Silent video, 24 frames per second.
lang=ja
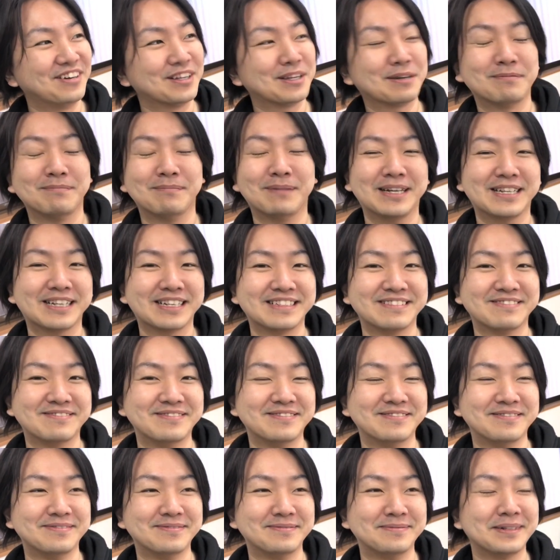まだまだ、う
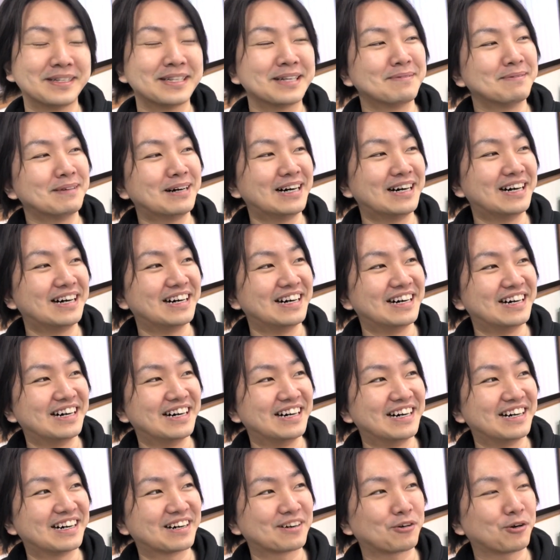ん、まだ
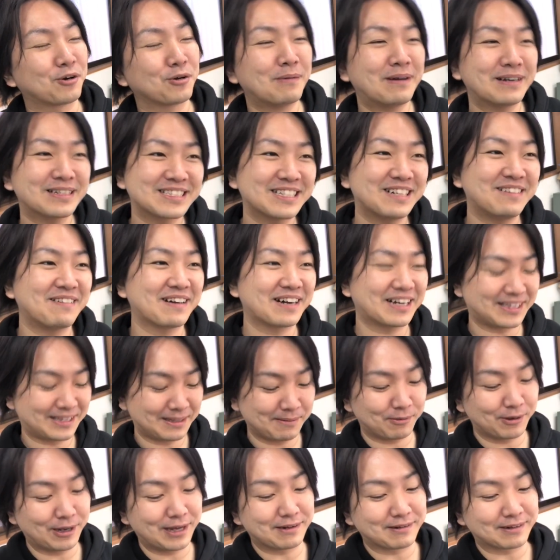まあ、コロマルさん分かっ
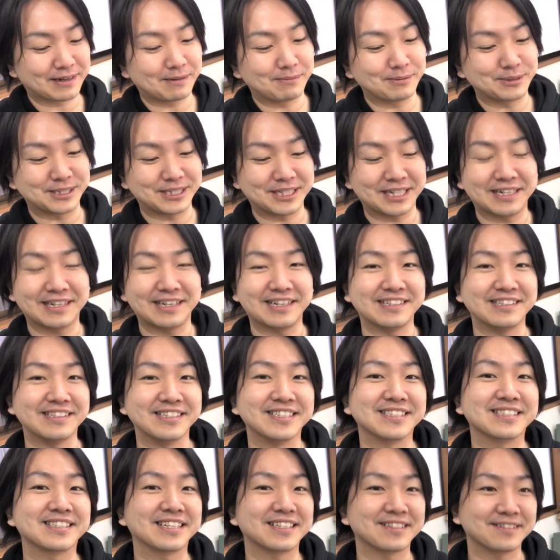てもらえるかもしれないん
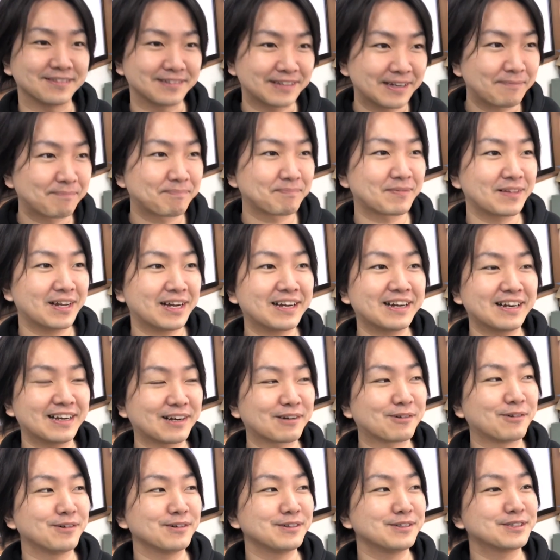ですけどね。だか
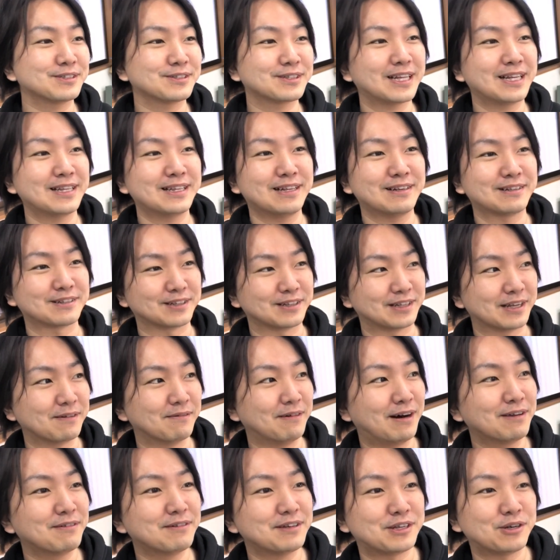らこういう状態になるとね、
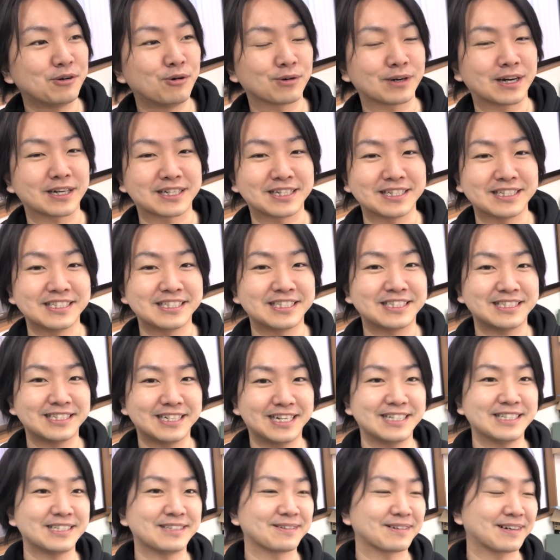悪い評価気にし
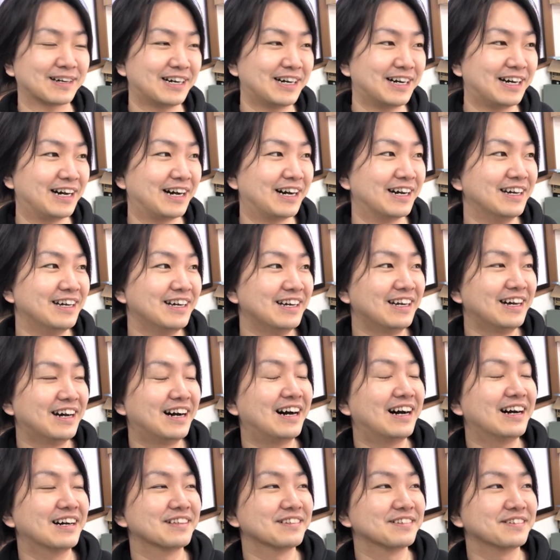ないとか、
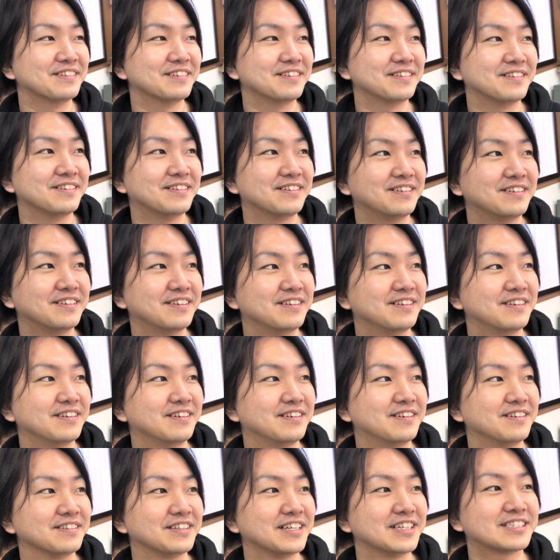あ
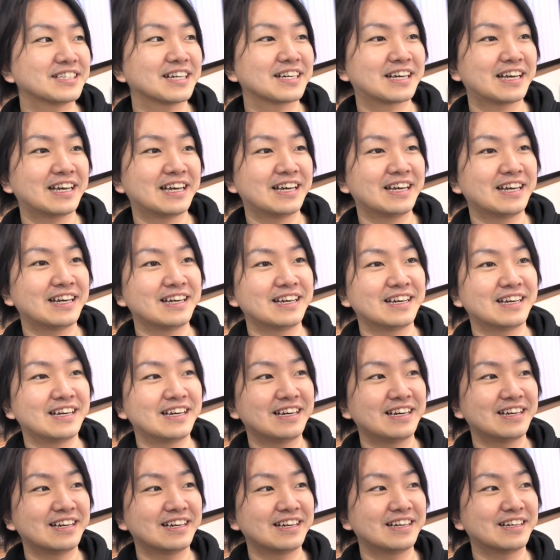のー、値下
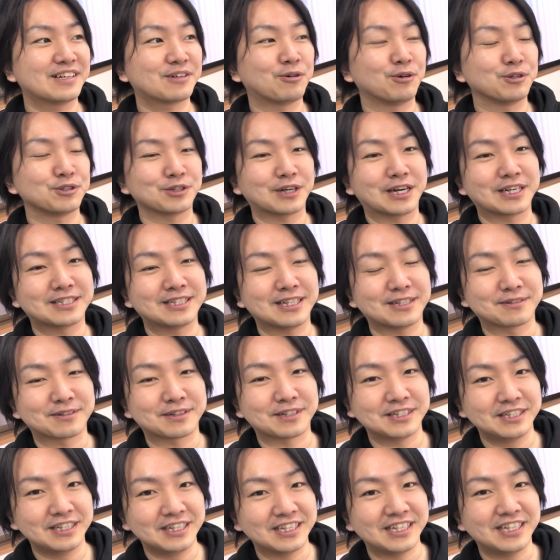げ交渉が来た
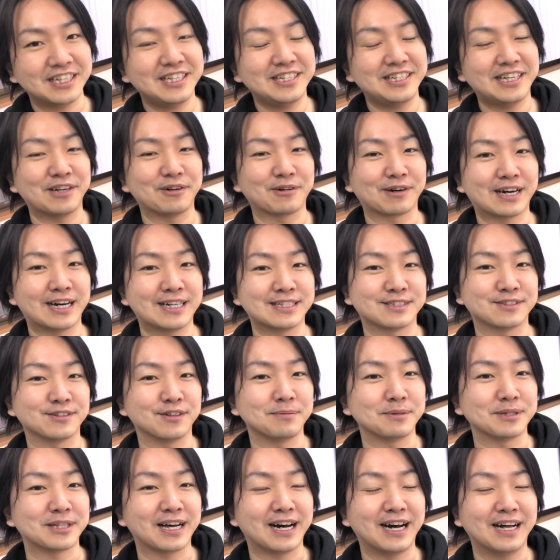時にいいねの数
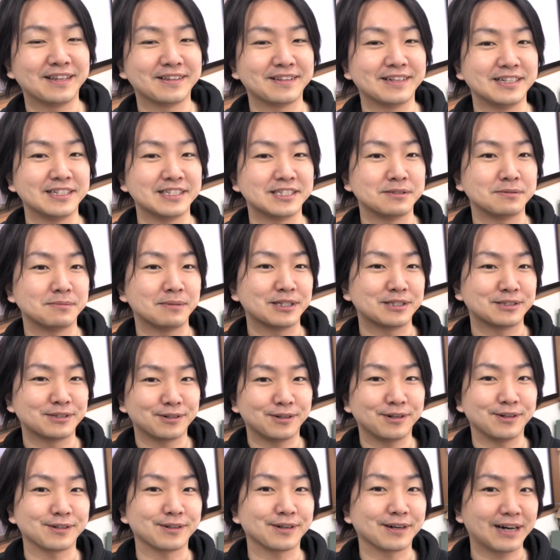を見て判断しま
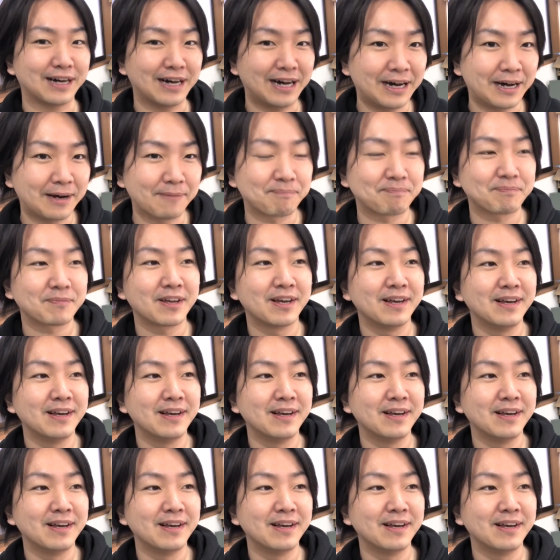しょうとか、